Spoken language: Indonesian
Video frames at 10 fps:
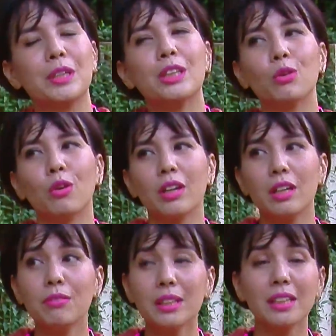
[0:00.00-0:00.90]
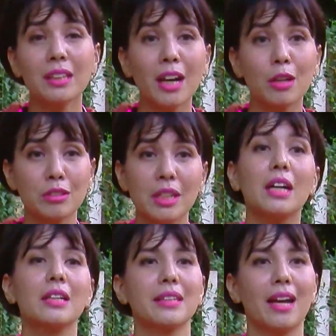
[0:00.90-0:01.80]
gitu. Even kita harus
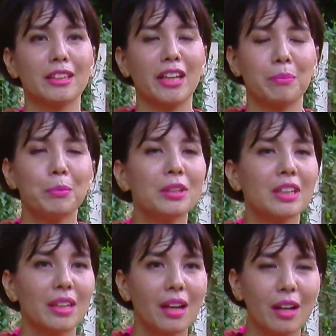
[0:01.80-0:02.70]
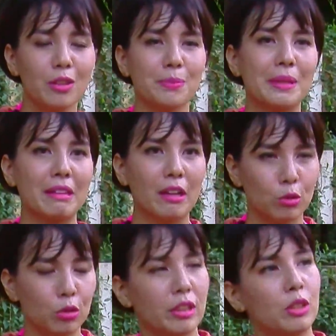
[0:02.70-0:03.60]
jaga kesehatan pun kita harus bertahan
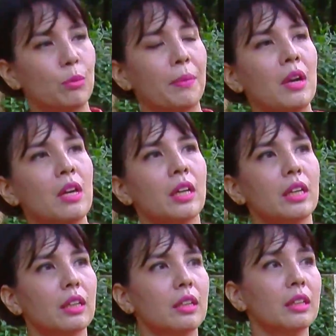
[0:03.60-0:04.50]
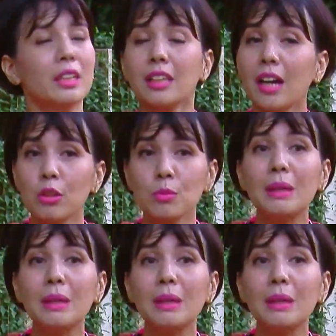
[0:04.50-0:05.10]
untuk hidup. E, kita harus